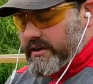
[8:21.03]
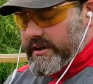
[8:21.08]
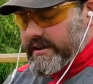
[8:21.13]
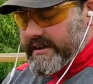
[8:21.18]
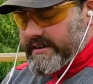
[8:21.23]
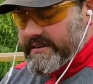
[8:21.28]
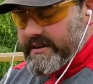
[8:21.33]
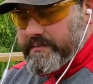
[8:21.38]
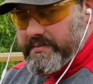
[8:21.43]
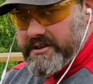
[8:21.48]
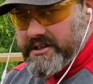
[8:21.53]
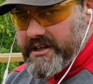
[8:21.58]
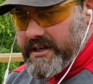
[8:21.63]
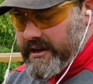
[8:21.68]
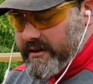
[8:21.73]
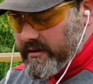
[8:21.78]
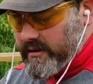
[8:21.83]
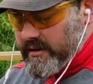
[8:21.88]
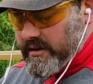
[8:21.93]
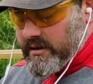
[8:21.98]
tenés que
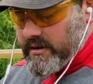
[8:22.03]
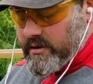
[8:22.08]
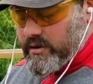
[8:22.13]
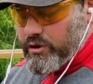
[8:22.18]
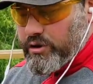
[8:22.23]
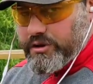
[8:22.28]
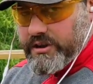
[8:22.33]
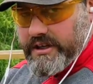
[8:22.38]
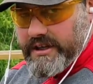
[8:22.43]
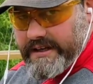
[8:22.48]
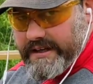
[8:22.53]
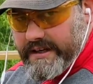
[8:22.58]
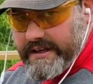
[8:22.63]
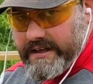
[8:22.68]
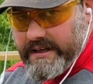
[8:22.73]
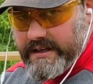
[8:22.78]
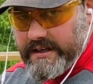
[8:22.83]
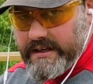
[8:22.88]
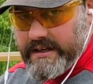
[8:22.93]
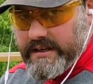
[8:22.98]
cepillar, no tenés
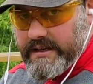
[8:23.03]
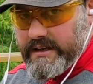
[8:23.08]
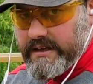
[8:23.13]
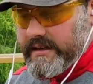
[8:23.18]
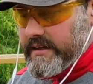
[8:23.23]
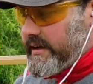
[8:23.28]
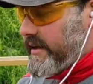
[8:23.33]
que